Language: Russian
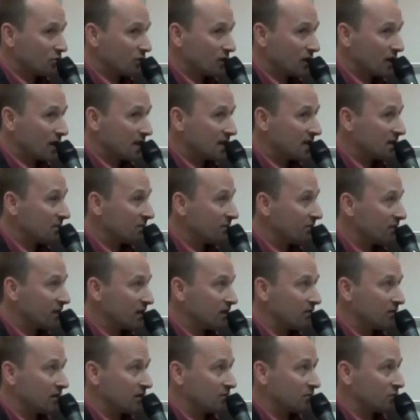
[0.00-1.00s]
что одним
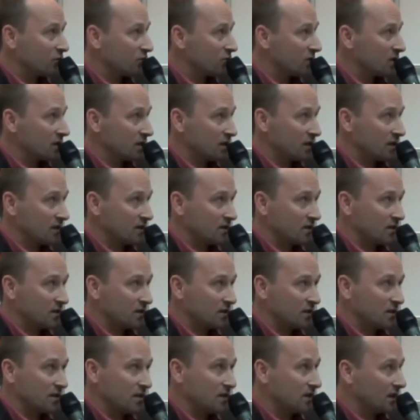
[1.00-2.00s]
выговором тут дело
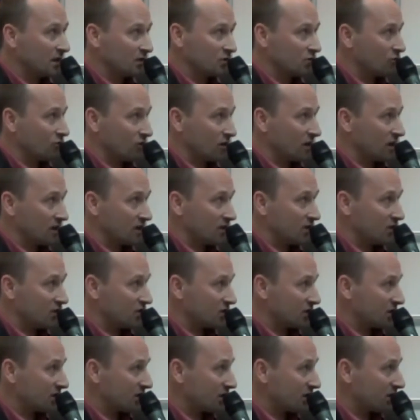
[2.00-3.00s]
не должно
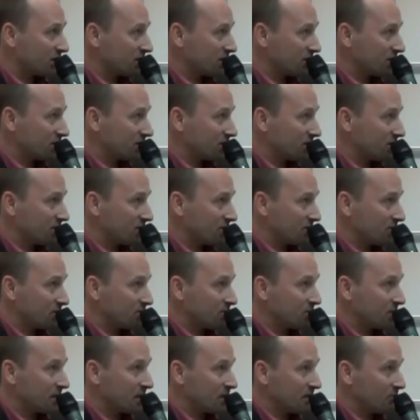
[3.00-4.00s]
ограничиться.
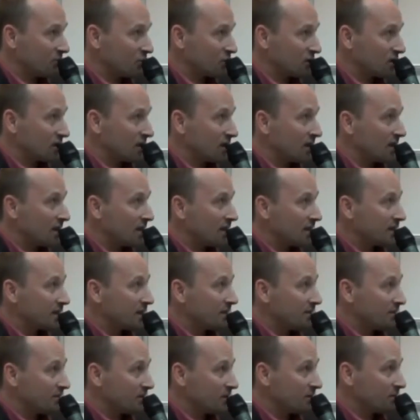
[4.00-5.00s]
Потому что
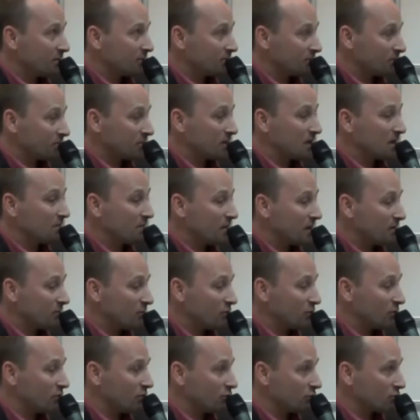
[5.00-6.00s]
на, на,
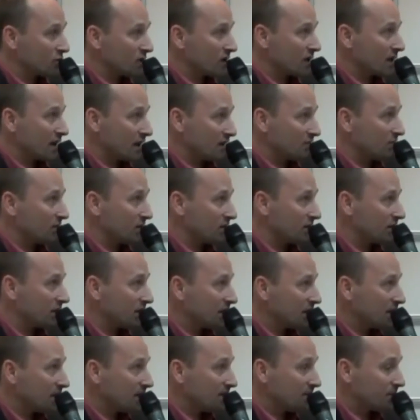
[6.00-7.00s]
напрямую уже как бы
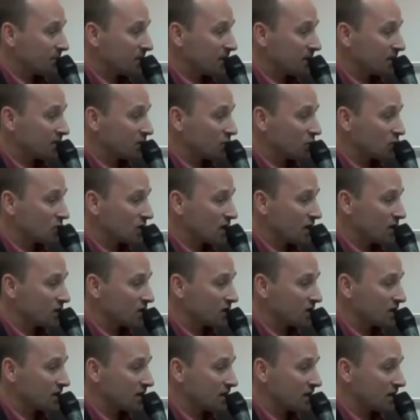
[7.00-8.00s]

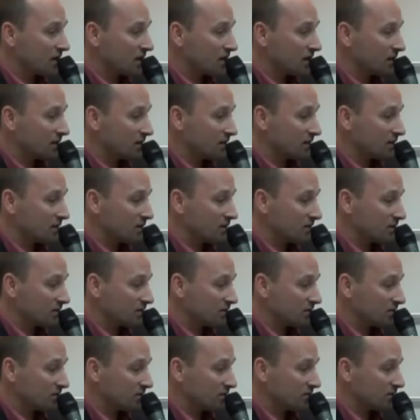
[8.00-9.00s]
нарушаются э,
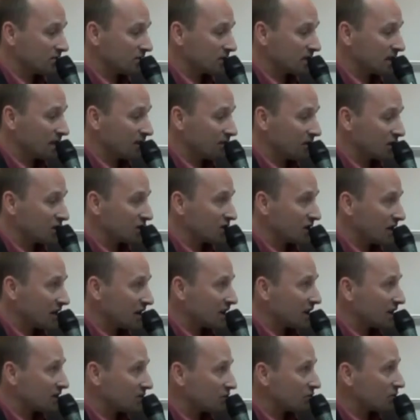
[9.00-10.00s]
слова
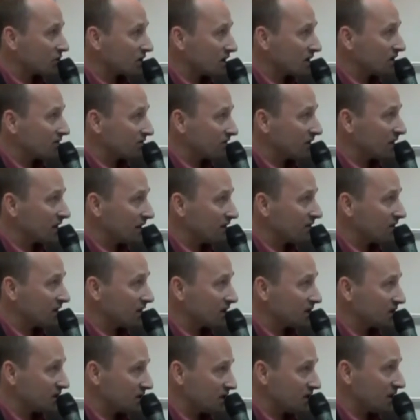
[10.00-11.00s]
человека, который стоит во главе
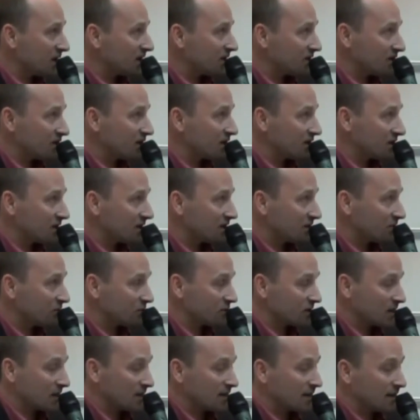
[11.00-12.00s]
России. А это нельзя
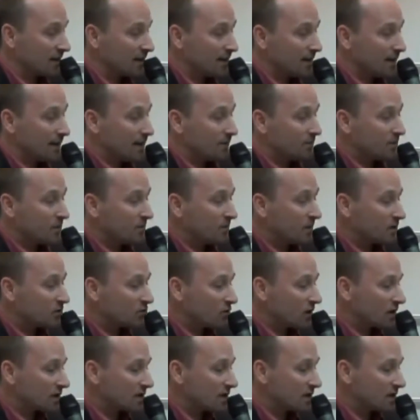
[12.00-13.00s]
допускать. Теперь, что